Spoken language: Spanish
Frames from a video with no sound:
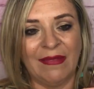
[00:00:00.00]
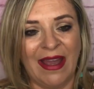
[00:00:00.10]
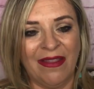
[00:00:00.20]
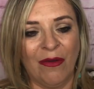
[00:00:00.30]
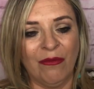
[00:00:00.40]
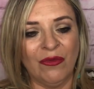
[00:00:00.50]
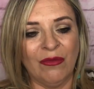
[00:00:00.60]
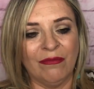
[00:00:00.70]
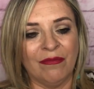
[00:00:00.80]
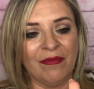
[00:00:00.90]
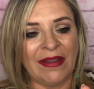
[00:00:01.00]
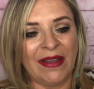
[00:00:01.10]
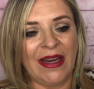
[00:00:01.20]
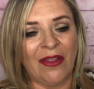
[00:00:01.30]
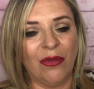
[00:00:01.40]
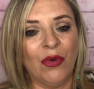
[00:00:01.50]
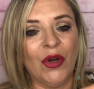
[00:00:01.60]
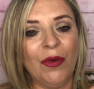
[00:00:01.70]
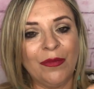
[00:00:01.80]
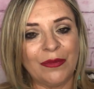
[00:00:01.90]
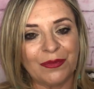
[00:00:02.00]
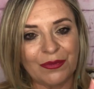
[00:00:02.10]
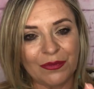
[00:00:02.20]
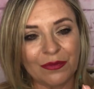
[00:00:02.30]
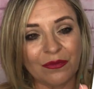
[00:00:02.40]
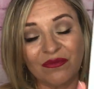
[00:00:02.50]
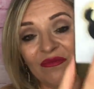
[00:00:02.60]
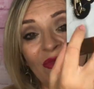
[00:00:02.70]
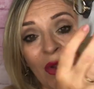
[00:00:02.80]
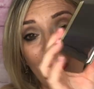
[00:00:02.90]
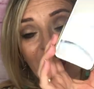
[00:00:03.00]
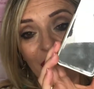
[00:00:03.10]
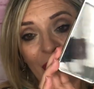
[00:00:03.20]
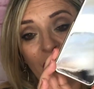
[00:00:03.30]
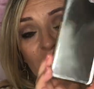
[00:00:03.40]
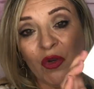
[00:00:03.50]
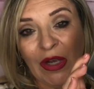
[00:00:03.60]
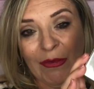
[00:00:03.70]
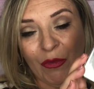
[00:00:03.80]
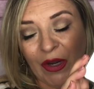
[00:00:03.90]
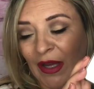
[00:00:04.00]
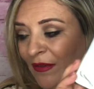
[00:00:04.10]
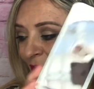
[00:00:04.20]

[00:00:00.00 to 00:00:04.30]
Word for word: es de un material duro, 4 euros, no sé lo que me durará.